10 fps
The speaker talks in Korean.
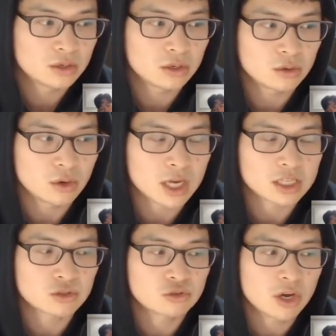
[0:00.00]
그리고
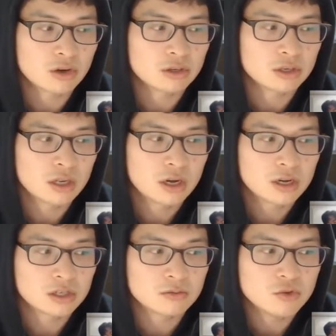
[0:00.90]
가장 중요한 거는
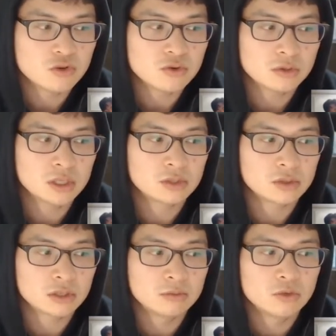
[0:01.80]
금융 기,
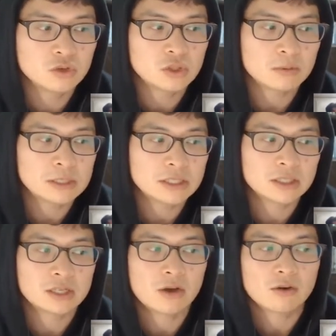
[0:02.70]
금융
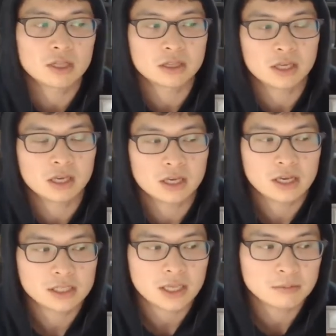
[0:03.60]
서비스를 사용할 때
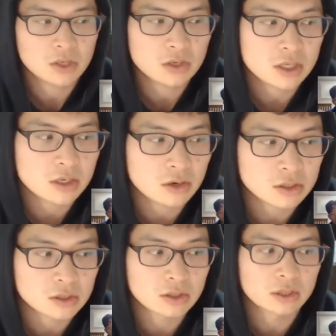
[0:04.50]
삼성이
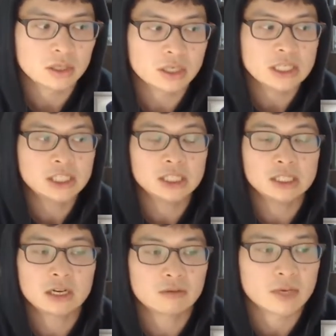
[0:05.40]
여기서
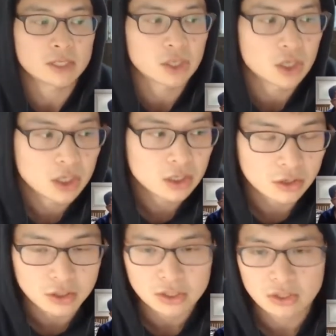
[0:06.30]
인증하기 위해서
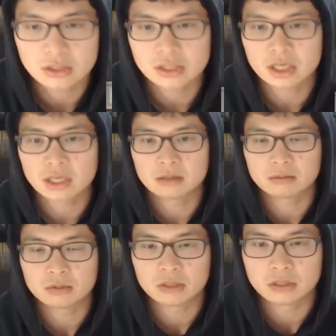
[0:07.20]
여기서는 이제
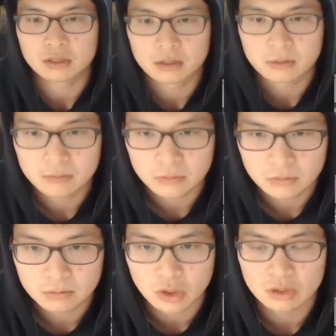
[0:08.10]
그
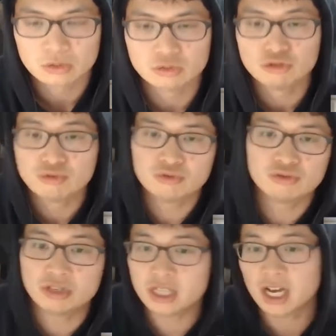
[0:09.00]
뭐 눈,
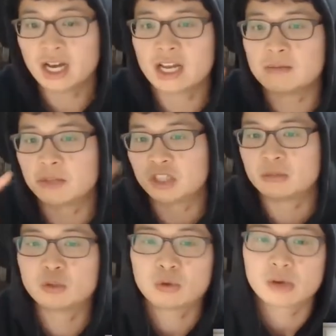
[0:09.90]
눈이나 아니면
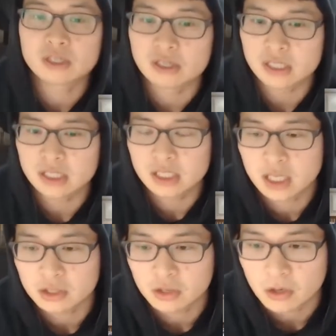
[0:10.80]
지문 통해서
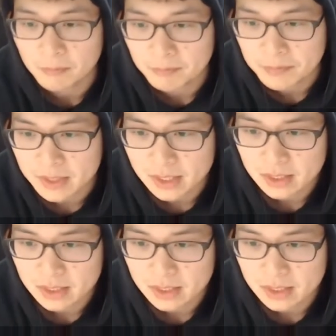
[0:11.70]
인증하는 거. 음,